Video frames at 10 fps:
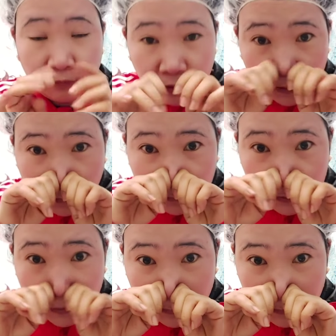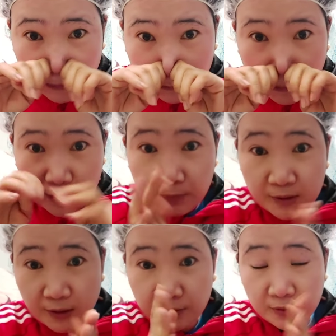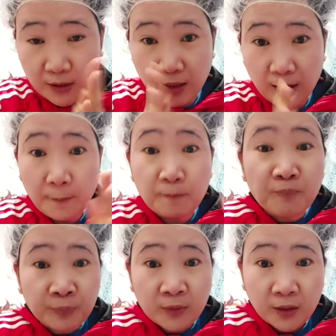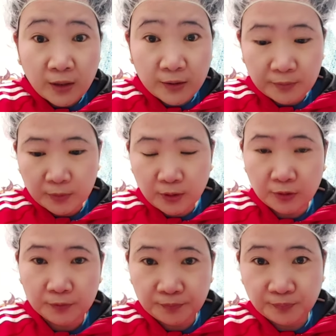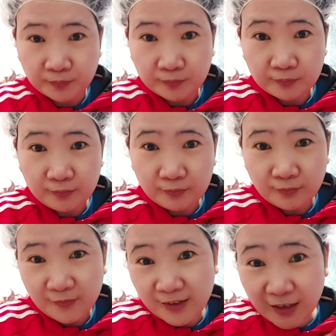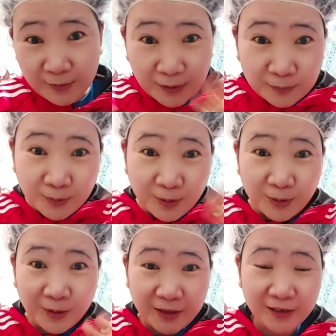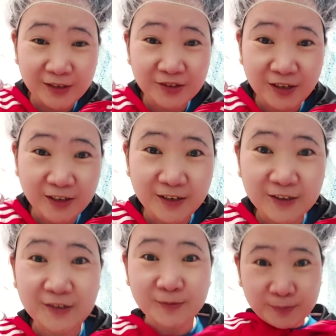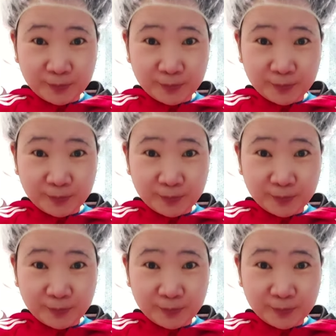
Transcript: Huwag na wag po siyang patatagalin masyado sa hair mo. Salamat po. Like and share.